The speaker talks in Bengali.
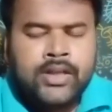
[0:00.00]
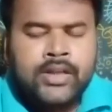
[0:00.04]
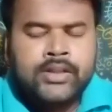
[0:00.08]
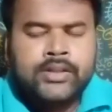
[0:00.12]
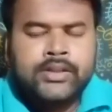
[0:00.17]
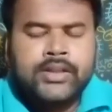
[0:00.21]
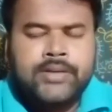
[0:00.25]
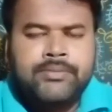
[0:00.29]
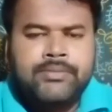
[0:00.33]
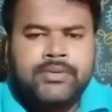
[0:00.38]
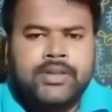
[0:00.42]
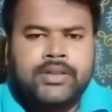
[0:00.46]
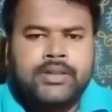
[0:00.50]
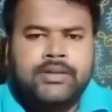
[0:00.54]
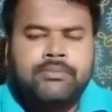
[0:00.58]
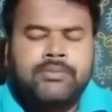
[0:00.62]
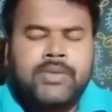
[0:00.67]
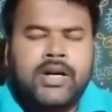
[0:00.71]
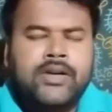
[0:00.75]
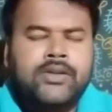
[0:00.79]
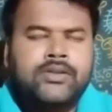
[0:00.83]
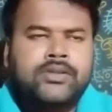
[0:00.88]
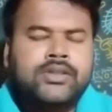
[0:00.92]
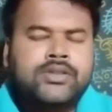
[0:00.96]
তেমনি
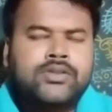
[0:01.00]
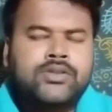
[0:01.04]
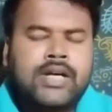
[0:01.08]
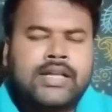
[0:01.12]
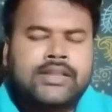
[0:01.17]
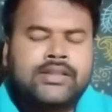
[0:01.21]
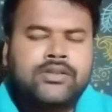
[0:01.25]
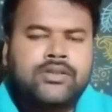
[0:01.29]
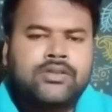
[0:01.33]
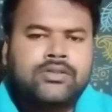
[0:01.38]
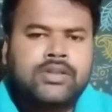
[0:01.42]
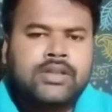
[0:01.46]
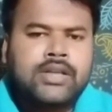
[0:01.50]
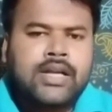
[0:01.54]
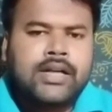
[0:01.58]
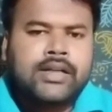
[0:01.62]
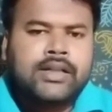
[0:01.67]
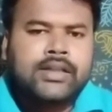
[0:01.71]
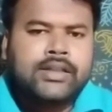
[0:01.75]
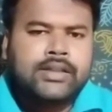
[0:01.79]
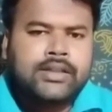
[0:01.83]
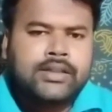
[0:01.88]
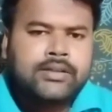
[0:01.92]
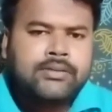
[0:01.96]
ভারতের স্বাধীনতার
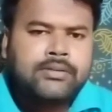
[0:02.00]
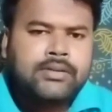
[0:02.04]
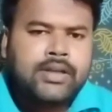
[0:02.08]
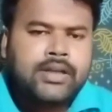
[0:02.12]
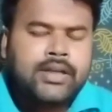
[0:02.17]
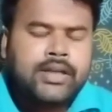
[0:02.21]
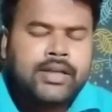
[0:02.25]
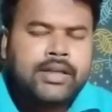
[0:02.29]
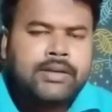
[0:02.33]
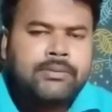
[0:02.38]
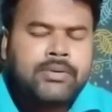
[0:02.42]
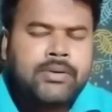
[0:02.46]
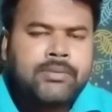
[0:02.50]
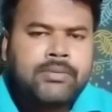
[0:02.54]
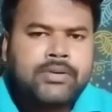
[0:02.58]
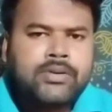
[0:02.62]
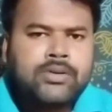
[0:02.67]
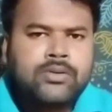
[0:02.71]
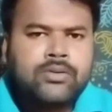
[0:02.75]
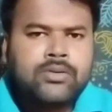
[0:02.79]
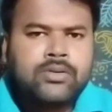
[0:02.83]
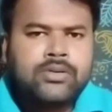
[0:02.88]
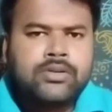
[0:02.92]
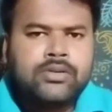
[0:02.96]
আগে এইভাবে
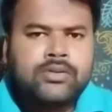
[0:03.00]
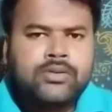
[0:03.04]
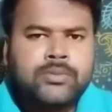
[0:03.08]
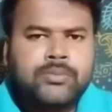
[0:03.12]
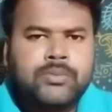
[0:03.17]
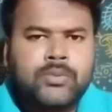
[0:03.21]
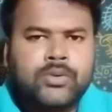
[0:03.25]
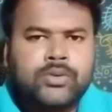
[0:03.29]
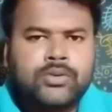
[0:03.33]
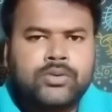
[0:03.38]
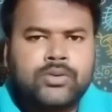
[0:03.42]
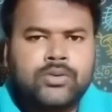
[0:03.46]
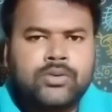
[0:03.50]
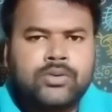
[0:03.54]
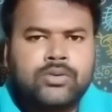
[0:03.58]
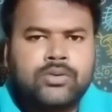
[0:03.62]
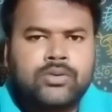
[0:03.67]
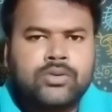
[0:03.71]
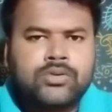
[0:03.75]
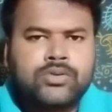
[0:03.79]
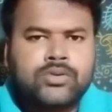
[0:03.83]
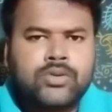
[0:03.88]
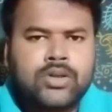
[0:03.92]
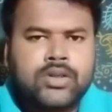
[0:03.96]
কোনো কিন্তু প্রত্যক্ষ
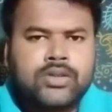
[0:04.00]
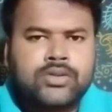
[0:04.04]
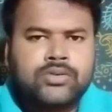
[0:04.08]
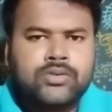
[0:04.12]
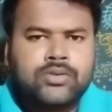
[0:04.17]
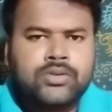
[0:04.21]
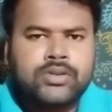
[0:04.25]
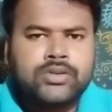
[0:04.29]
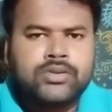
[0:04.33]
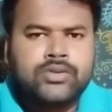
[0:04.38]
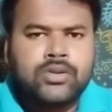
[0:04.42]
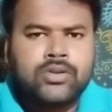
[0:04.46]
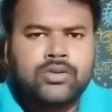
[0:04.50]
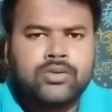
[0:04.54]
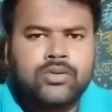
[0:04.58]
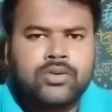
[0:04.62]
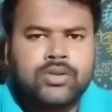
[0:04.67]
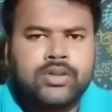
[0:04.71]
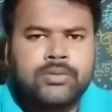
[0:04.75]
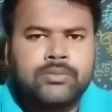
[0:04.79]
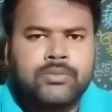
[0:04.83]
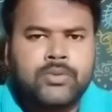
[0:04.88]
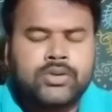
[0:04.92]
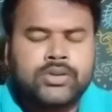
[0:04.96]
সরাসরি
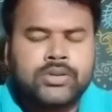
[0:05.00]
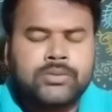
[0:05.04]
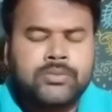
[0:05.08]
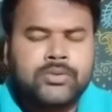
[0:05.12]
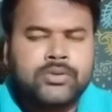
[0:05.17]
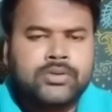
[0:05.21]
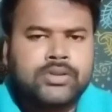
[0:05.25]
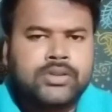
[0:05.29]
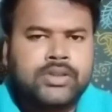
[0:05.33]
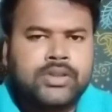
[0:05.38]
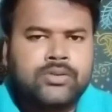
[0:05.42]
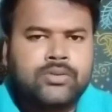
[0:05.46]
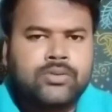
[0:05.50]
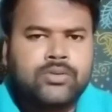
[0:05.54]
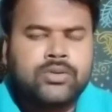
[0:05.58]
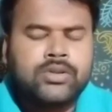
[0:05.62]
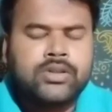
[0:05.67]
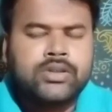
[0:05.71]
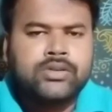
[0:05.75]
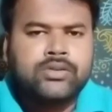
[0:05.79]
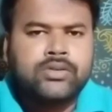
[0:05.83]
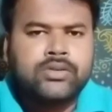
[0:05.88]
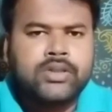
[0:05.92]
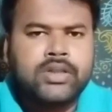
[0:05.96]
জনগণের মতামত নিয়ে কোনো
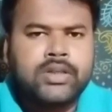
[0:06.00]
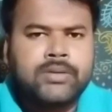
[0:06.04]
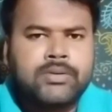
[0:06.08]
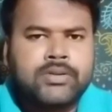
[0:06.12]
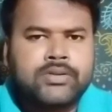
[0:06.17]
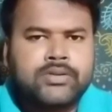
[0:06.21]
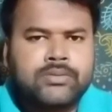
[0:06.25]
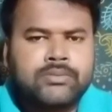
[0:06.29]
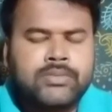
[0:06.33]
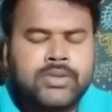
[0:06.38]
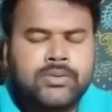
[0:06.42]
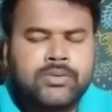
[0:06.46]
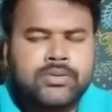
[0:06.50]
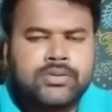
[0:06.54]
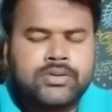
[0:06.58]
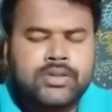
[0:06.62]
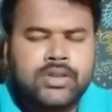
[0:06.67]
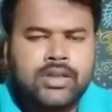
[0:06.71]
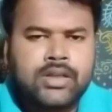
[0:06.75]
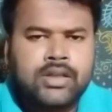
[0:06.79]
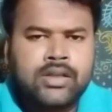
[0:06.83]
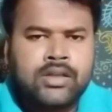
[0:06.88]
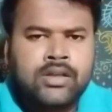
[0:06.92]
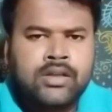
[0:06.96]
কিন্তু নির্বাচন
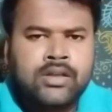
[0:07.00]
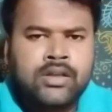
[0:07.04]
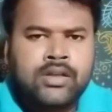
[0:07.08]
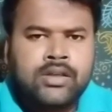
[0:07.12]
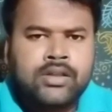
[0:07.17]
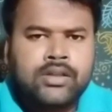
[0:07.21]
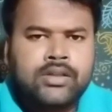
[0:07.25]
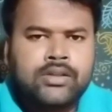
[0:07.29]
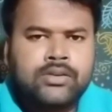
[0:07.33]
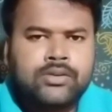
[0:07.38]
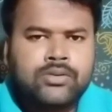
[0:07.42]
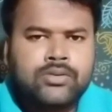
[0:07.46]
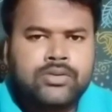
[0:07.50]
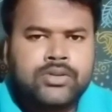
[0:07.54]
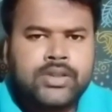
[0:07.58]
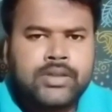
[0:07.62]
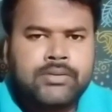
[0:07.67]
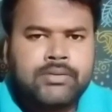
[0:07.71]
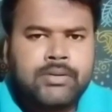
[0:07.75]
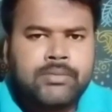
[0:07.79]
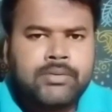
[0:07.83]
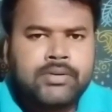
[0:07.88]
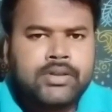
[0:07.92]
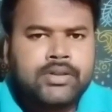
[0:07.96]
ব্যবস্থা কিন্তু
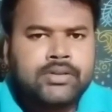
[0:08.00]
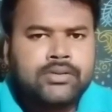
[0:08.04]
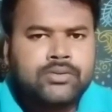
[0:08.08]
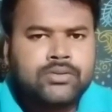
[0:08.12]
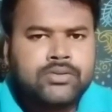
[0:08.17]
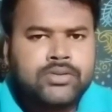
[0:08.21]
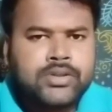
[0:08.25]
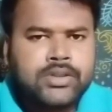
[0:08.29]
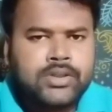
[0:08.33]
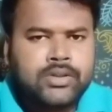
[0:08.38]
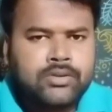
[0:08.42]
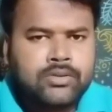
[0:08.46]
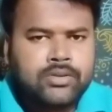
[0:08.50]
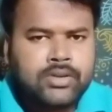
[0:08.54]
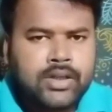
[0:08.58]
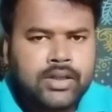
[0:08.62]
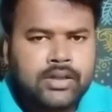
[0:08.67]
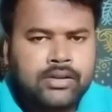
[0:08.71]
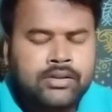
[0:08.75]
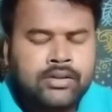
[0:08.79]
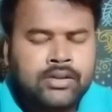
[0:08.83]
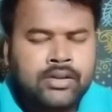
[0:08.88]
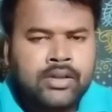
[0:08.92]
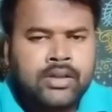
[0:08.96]
সেভাবে কিন্তু ছিল না
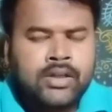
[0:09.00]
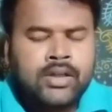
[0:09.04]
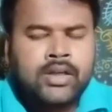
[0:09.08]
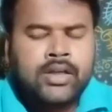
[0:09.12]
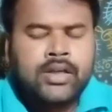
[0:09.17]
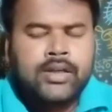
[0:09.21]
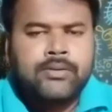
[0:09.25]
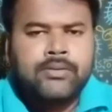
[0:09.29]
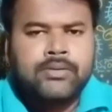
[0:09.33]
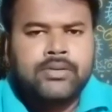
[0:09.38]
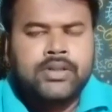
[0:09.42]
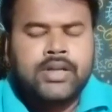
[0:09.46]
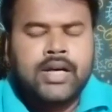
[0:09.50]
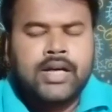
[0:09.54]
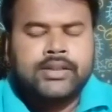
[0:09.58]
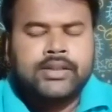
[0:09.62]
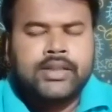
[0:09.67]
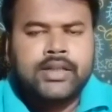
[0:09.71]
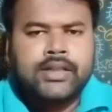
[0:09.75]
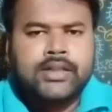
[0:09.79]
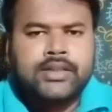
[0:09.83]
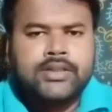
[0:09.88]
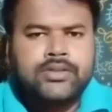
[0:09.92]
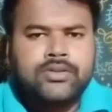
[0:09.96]
এবং না
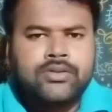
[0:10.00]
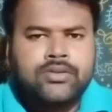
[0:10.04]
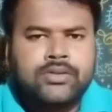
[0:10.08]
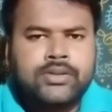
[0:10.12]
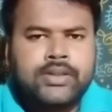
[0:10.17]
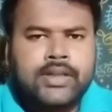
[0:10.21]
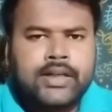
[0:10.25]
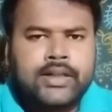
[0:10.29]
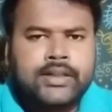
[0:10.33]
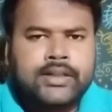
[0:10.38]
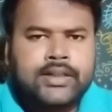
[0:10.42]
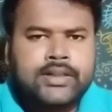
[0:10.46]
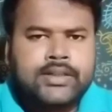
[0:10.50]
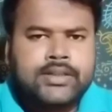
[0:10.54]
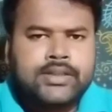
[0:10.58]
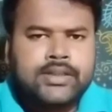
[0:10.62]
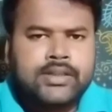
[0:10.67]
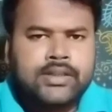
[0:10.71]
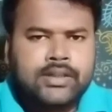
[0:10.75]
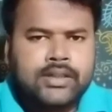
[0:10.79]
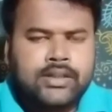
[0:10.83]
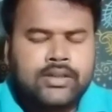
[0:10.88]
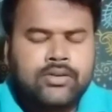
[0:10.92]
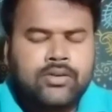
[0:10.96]
থাকার জন্য দেখা
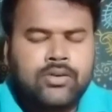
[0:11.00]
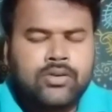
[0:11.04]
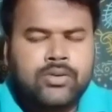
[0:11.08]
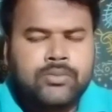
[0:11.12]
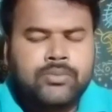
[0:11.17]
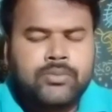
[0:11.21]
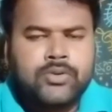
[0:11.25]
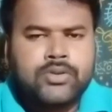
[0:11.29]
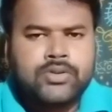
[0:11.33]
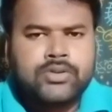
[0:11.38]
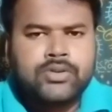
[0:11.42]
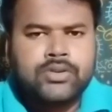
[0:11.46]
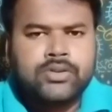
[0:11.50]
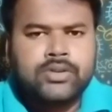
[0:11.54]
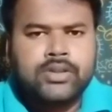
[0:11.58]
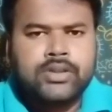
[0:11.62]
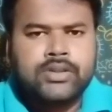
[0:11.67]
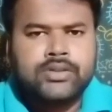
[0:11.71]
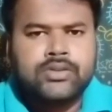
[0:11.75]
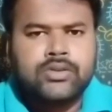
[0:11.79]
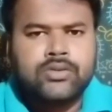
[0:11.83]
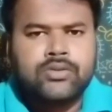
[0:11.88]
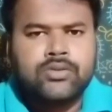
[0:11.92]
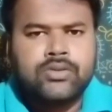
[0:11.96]
যাচ্ছে গণপরিষদে
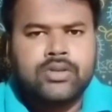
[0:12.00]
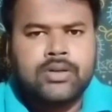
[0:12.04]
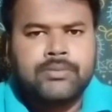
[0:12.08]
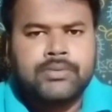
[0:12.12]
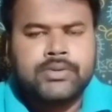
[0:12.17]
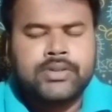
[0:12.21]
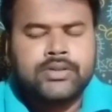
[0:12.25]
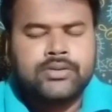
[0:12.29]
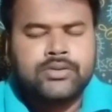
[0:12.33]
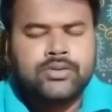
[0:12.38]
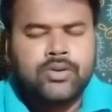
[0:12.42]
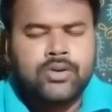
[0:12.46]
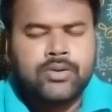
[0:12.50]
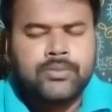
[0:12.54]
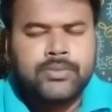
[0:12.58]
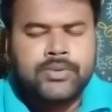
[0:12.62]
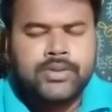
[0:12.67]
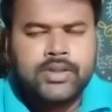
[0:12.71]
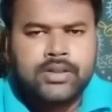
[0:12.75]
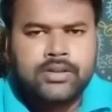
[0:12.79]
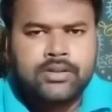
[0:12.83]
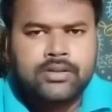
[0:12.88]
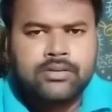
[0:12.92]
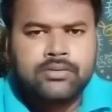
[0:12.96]
যখন আমাদের
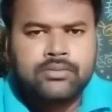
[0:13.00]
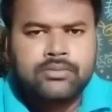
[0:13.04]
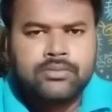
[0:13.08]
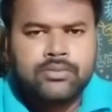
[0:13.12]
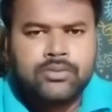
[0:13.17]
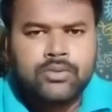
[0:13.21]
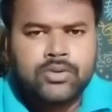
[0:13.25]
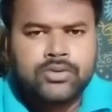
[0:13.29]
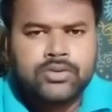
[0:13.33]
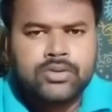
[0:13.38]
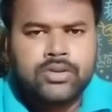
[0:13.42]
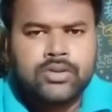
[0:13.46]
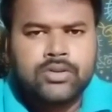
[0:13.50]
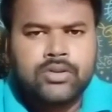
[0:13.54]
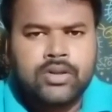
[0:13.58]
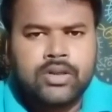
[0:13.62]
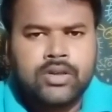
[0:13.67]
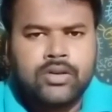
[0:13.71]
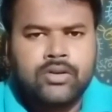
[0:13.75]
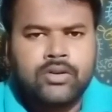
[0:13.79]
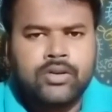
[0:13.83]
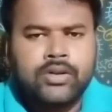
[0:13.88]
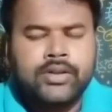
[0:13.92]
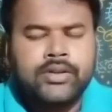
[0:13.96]
সংবিধান রচনা
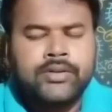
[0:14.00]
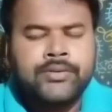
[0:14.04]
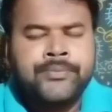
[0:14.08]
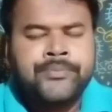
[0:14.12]
করা হয়